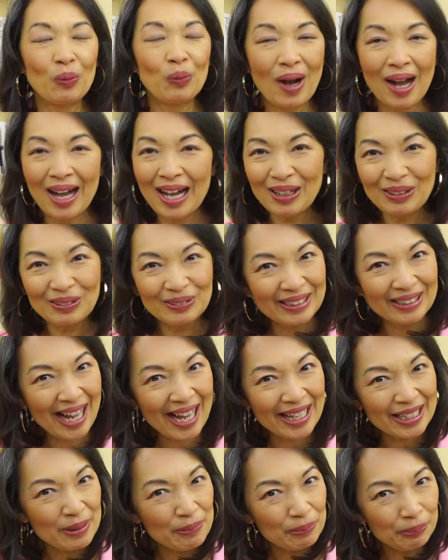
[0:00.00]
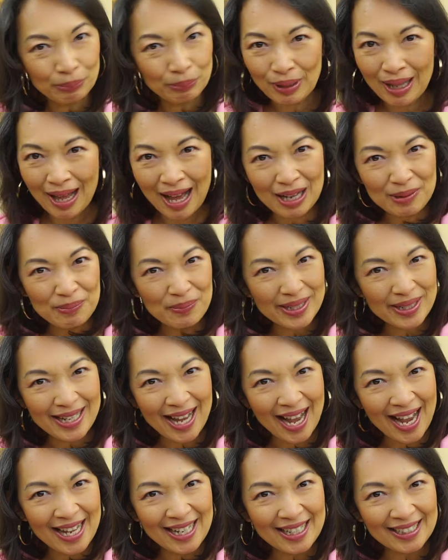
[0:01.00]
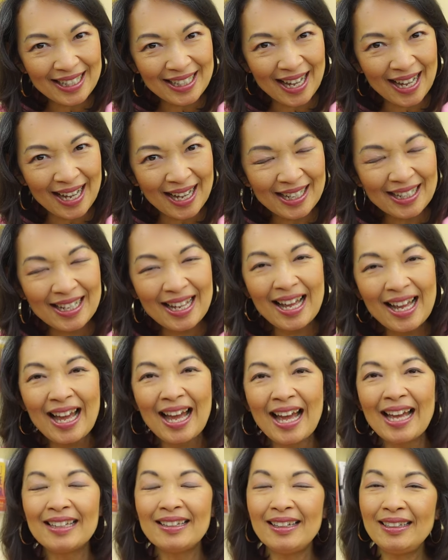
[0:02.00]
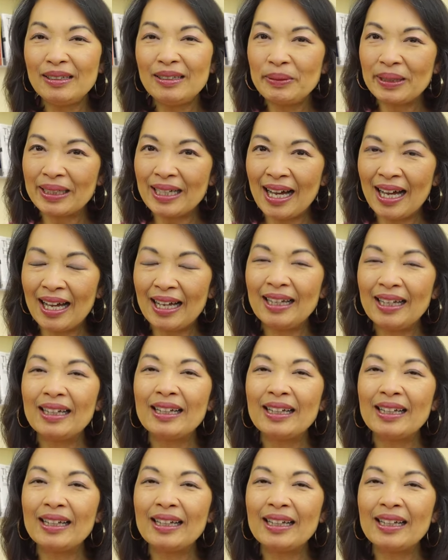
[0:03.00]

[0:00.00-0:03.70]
ว้าว งานนี้พลาดไม่ได้นะคะ อย่าลืมนะคะ